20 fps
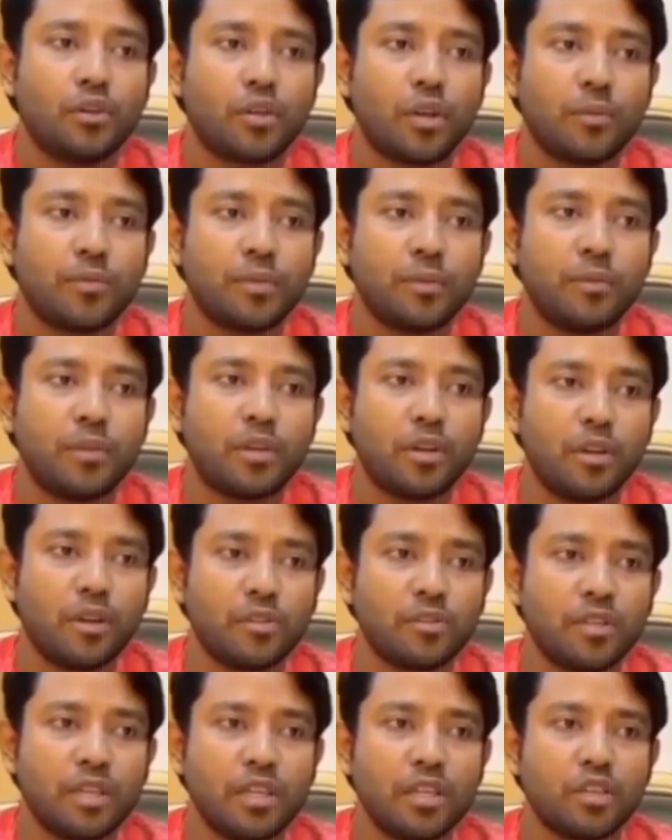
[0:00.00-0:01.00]
সবচেয়ে বিষয়টা
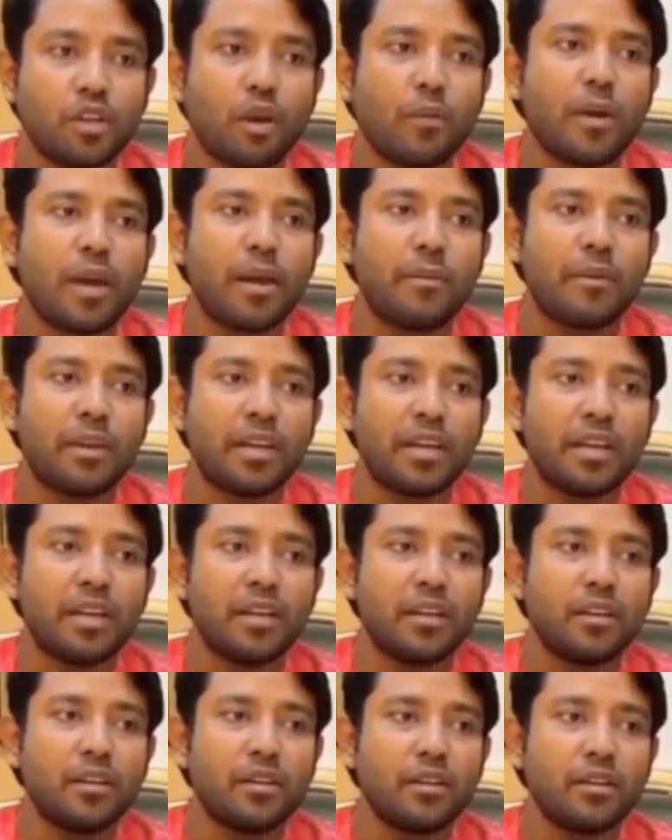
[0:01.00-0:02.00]
হচ্ছে কি সবাই আমাকে
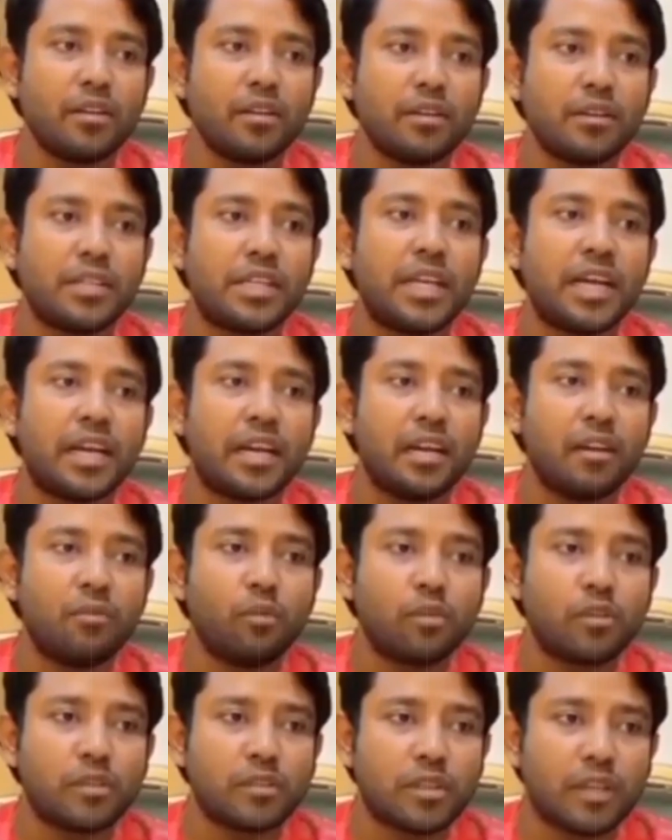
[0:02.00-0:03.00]
ডিরেক্টলি
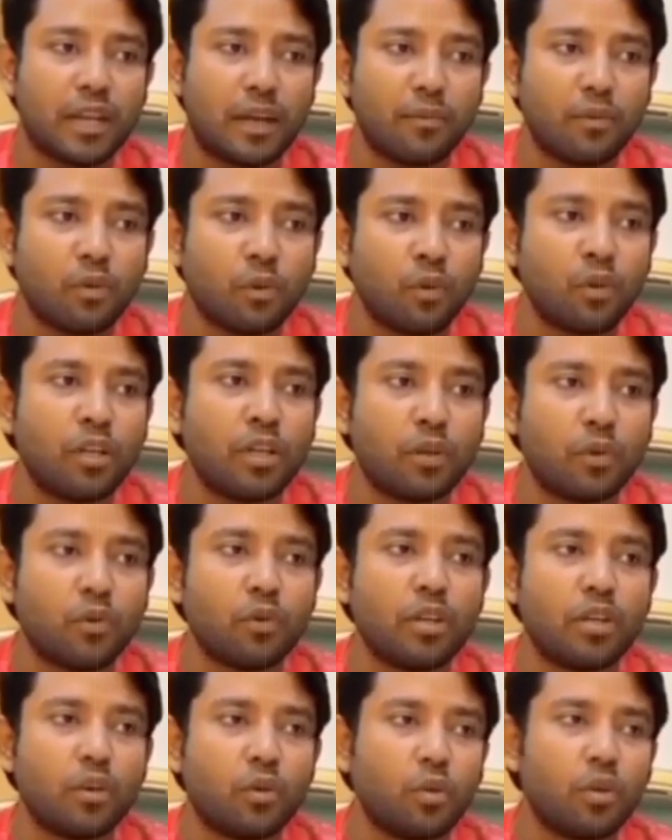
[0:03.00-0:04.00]
বলতেছেন আমি খুনি
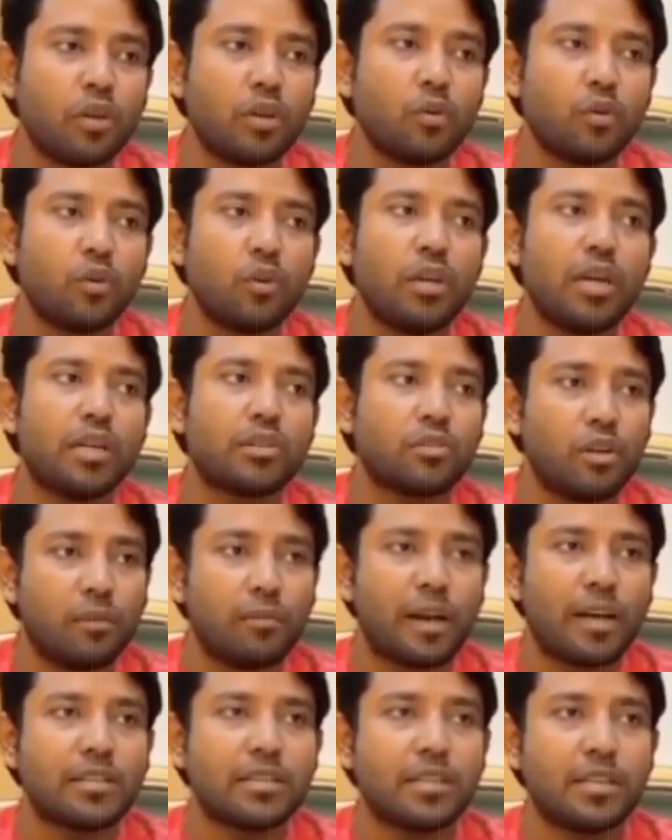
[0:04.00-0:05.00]
খুনি খুনি খুনি আসলে
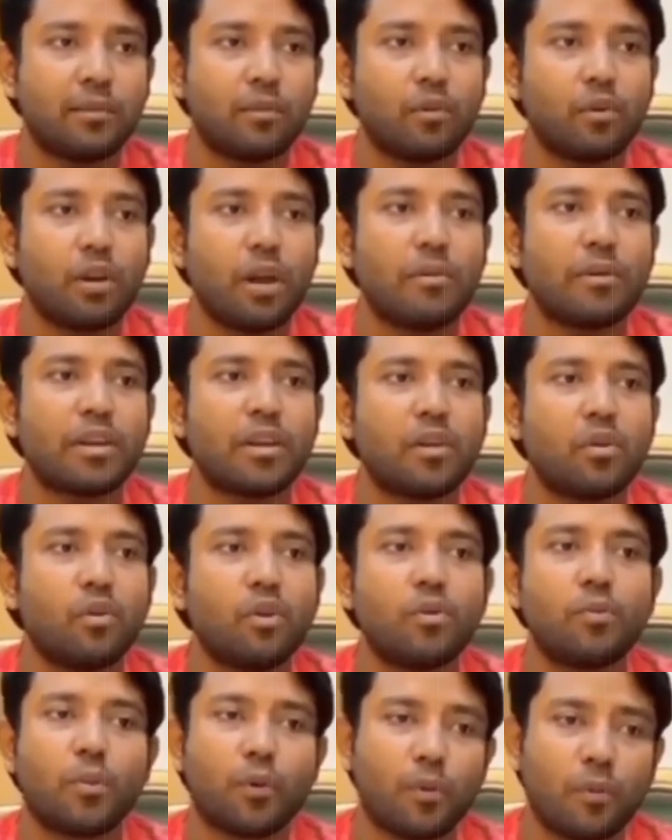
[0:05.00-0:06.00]
ভাই যেটা বললো আমাকে
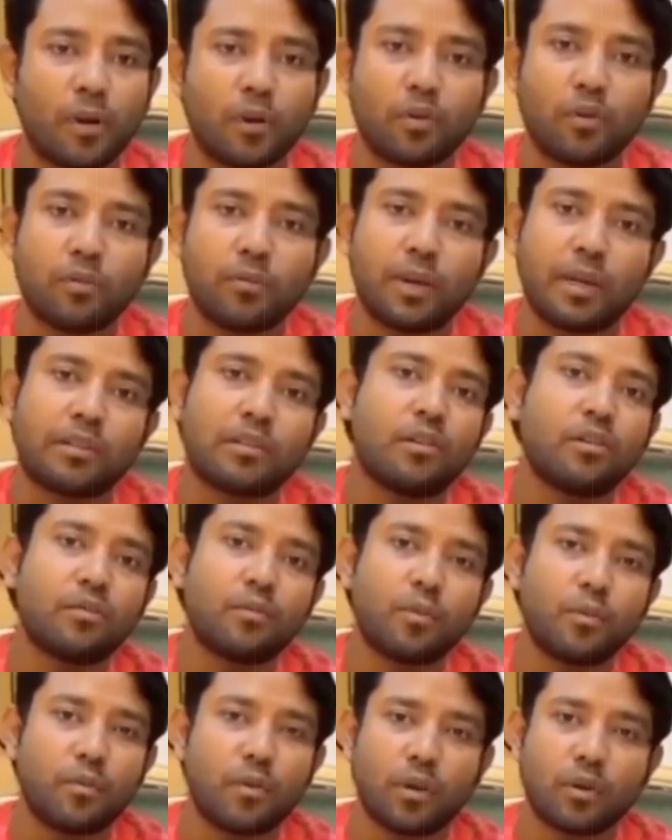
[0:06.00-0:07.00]
কোর্ট প্রমাণ করবে
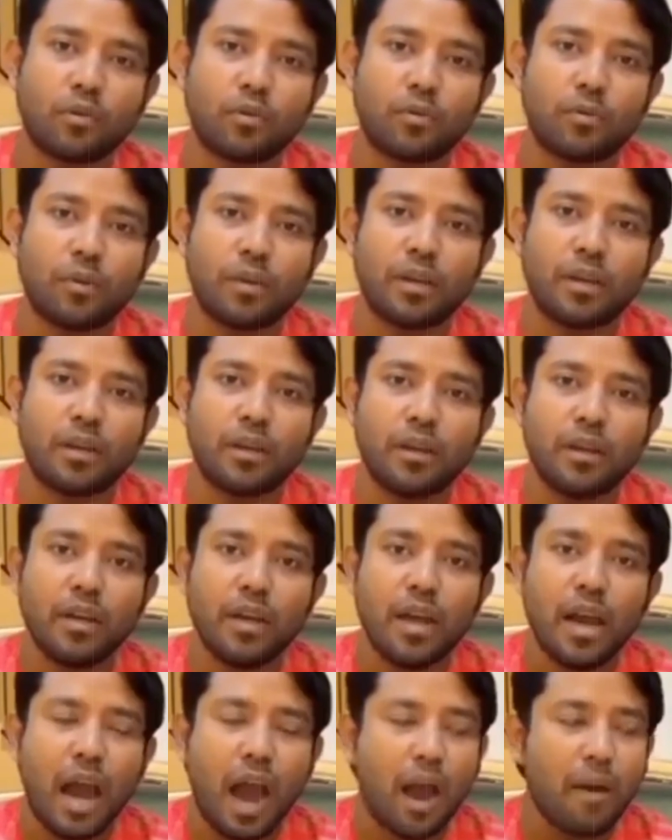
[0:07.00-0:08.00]
আদালত প্রমাণ করবে
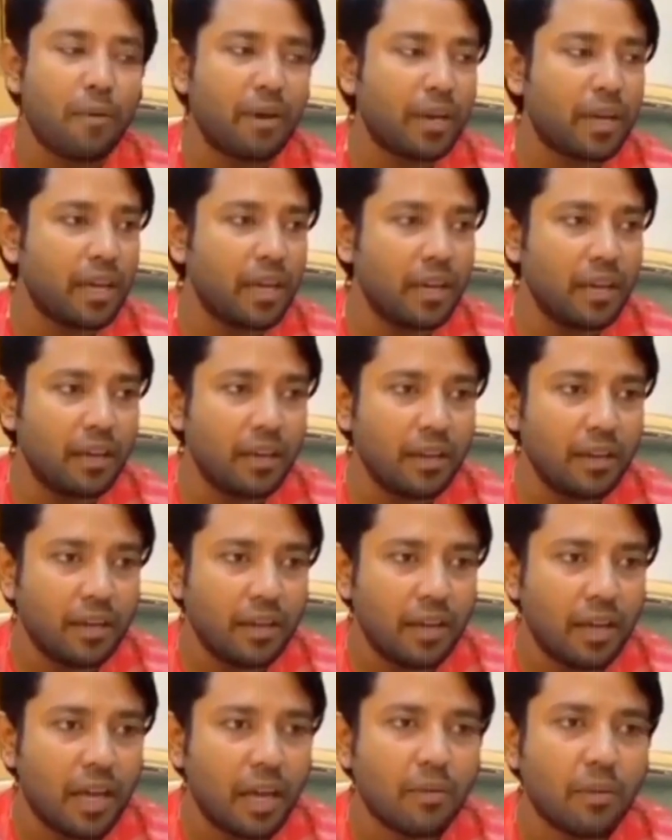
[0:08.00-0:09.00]
আমাকে
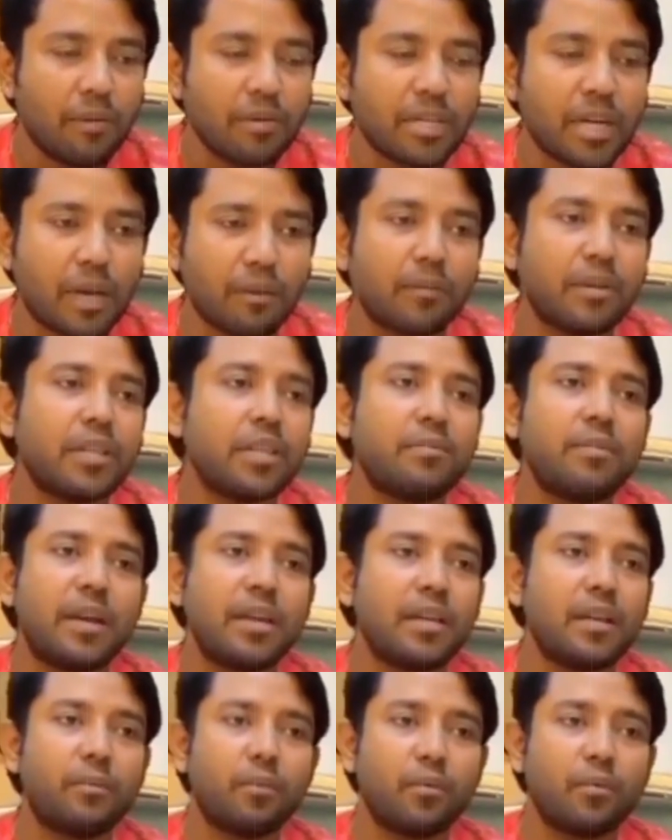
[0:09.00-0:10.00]
এইভাবে সাংবাদিক
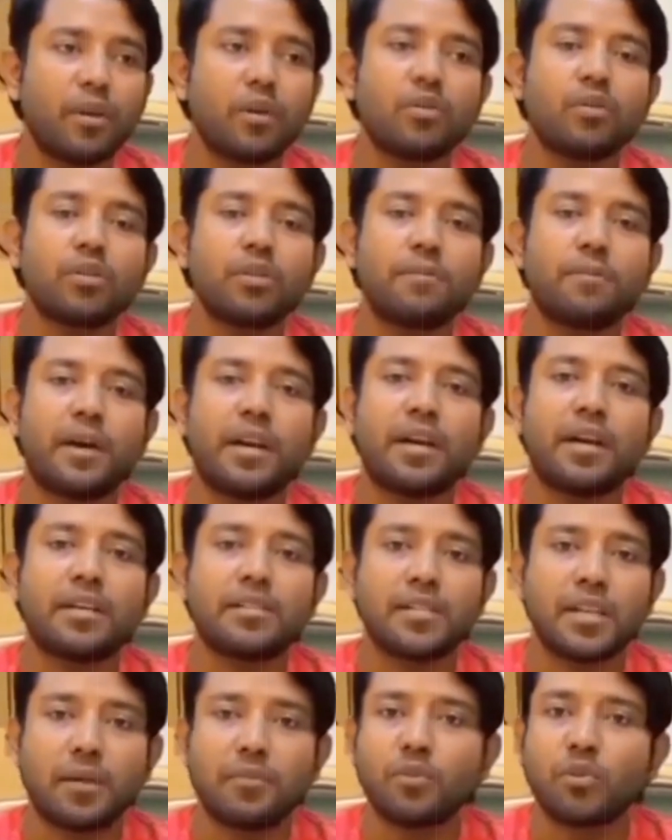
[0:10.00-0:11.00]
ভাইরা প্রমাণ করতে পারে
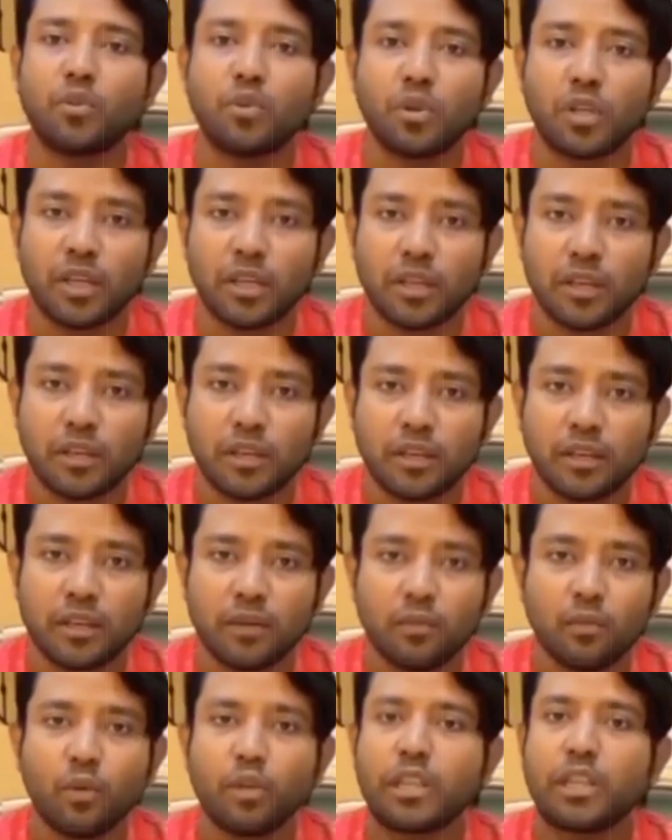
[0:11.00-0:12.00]
না যে আমি খুনি
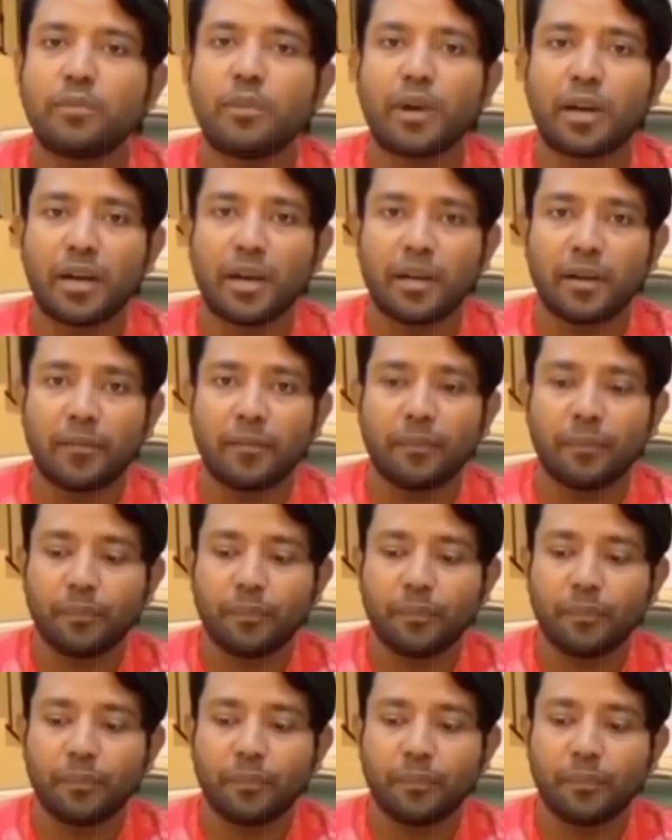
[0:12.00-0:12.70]
বলতে পারে না